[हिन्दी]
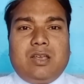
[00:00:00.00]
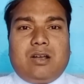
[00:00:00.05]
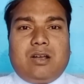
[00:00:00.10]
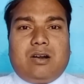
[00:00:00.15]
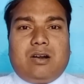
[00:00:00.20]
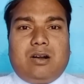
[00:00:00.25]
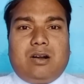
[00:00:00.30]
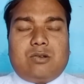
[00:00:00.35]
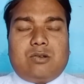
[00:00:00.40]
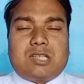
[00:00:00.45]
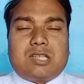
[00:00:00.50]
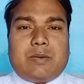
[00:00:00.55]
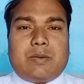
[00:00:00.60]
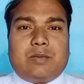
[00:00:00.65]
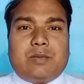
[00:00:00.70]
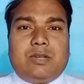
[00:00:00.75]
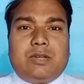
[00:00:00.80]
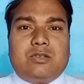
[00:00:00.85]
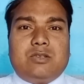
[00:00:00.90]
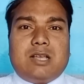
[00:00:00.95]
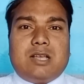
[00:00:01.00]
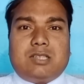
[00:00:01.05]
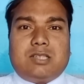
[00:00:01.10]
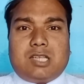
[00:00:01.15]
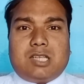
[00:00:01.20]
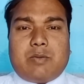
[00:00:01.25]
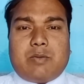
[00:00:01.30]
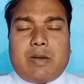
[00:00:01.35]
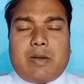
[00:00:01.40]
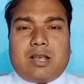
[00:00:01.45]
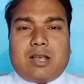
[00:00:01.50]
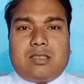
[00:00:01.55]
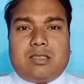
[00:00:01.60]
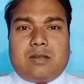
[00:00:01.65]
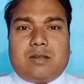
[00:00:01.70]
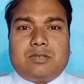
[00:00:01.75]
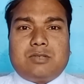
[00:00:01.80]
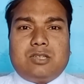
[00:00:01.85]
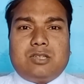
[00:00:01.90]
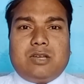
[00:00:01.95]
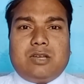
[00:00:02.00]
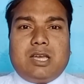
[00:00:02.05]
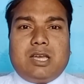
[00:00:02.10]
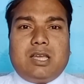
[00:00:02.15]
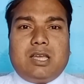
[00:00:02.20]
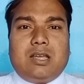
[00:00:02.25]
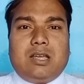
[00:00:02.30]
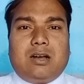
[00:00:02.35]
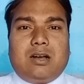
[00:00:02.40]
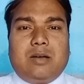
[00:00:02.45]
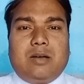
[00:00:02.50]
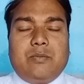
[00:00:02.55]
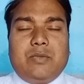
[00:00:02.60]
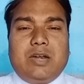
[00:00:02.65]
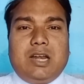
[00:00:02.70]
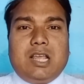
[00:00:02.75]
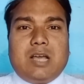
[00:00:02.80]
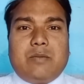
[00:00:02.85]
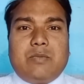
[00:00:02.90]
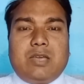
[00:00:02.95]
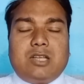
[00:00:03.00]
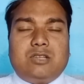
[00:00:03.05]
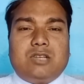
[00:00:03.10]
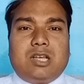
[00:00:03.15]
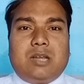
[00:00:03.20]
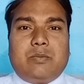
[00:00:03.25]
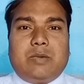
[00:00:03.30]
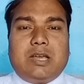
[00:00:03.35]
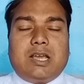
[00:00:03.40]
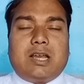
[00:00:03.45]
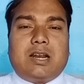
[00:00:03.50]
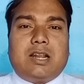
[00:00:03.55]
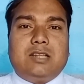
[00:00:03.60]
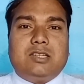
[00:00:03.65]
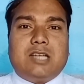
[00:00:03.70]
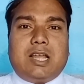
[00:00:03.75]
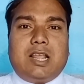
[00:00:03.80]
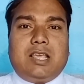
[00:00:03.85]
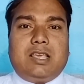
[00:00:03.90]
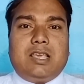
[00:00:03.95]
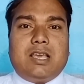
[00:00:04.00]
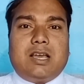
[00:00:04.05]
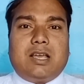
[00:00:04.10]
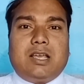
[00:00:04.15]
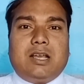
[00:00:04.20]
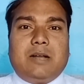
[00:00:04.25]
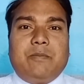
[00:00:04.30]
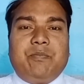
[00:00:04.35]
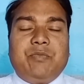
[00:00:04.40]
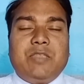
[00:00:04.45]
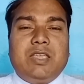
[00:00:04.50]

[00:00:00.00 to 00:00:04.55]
और उसके बाद फिर जो है शिक्षा विभाग की तरफ से जो है मीडिया में जो है बयान जारी किया गया